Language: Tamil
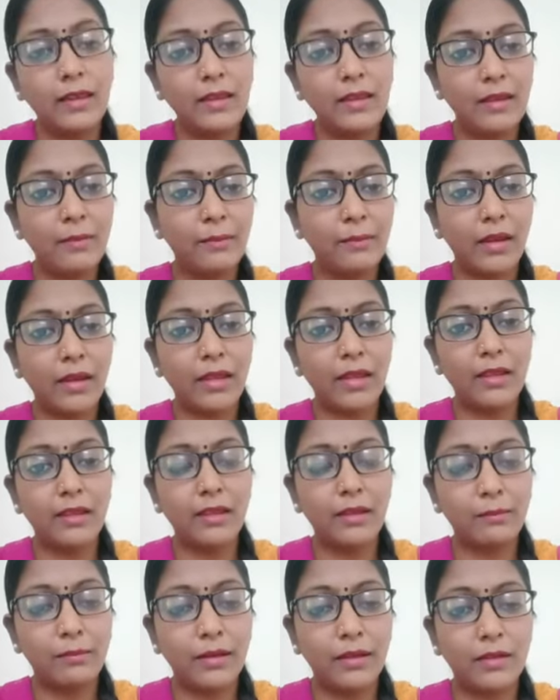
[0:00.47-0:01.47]

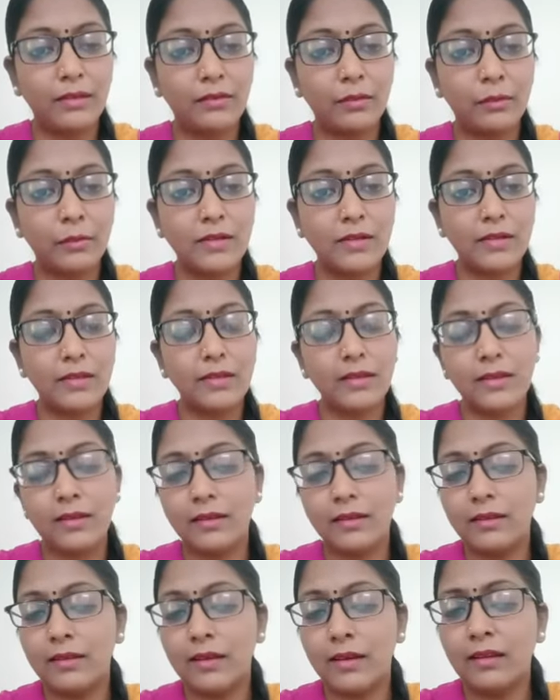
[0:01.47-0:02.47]
பிரேக்கப்பில் சொல்கிறது
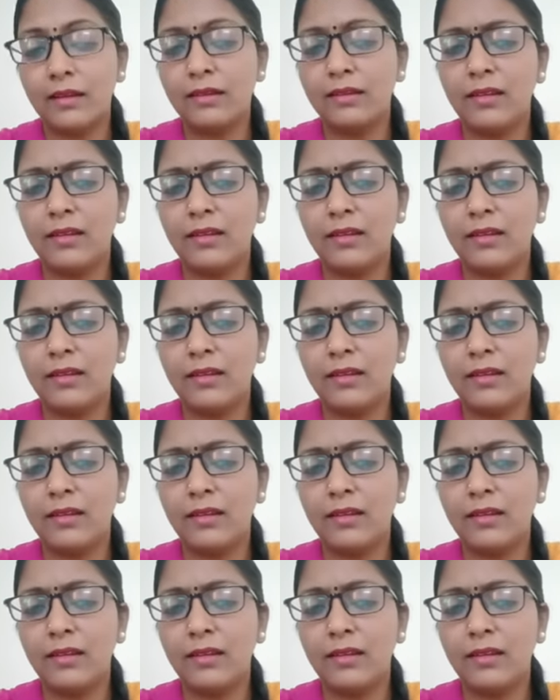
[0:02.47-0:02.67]
இதுதான்